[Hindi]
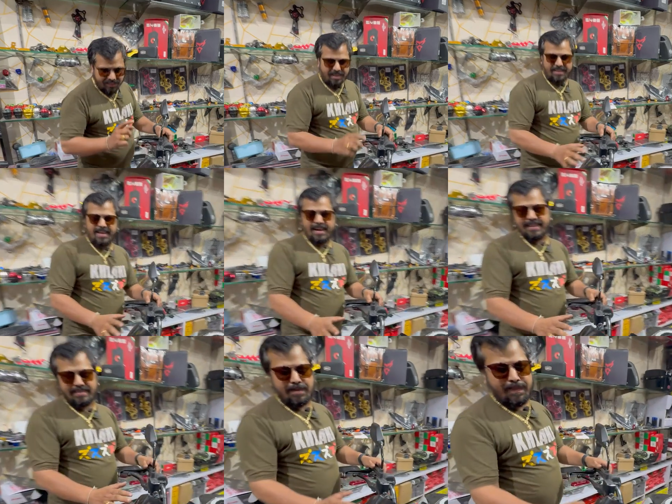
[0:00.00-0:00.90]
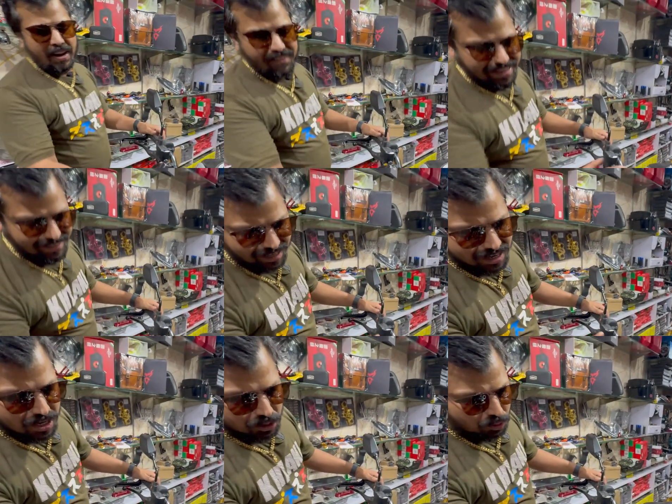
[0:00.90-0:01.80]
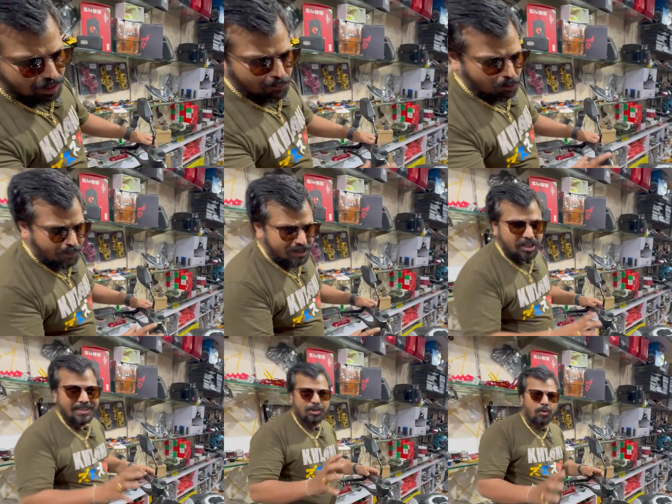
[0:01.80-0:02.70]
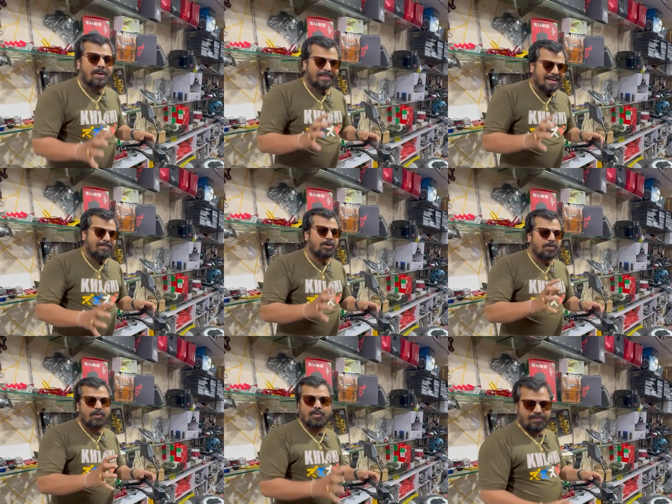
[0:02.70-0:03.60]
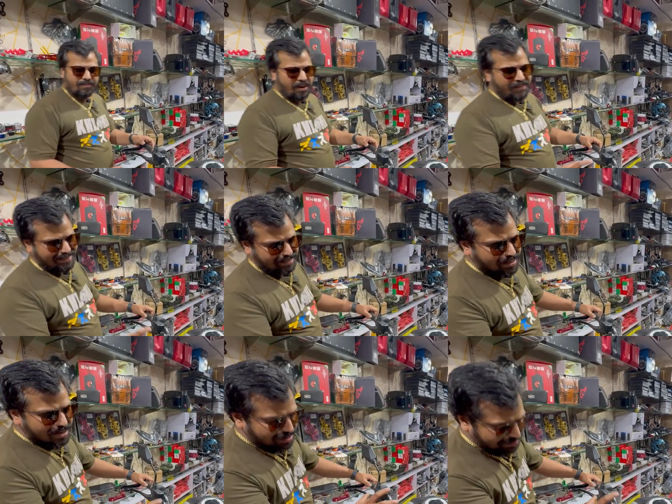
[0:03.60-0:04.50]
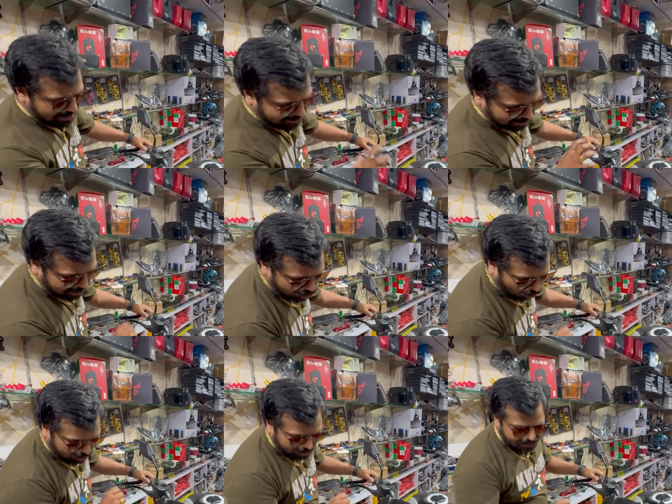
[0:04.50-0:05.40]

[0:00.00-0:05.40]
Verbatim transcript: अंदर किया गया देखते हैं पहले वाइज़र जो कि आपको हमेशा देखने को मिलता है ब्यूटीफुल लुकिंग वाला वाइज़र ये इसके अंदर इंस्टॉल कर